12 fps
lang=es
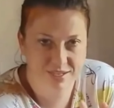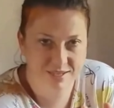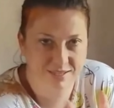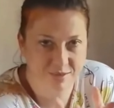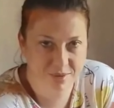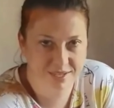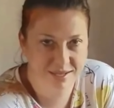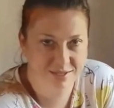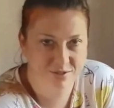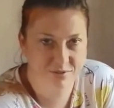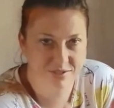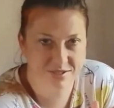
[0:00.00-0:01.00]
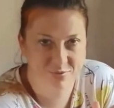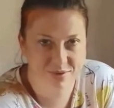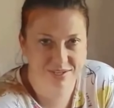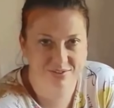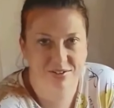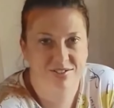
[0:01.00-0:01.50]
de interpretación de
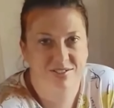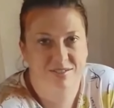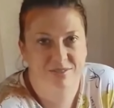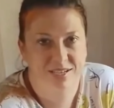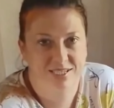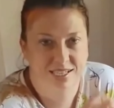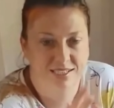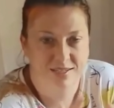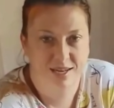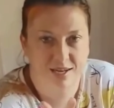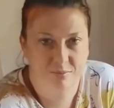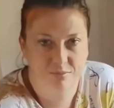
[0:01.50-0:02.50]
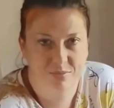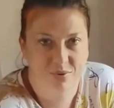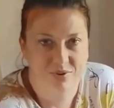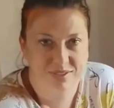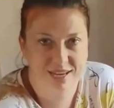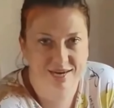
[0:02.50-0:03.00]
sueños, belleza,
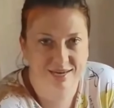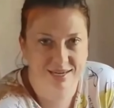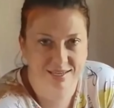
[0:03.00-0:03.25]
moda,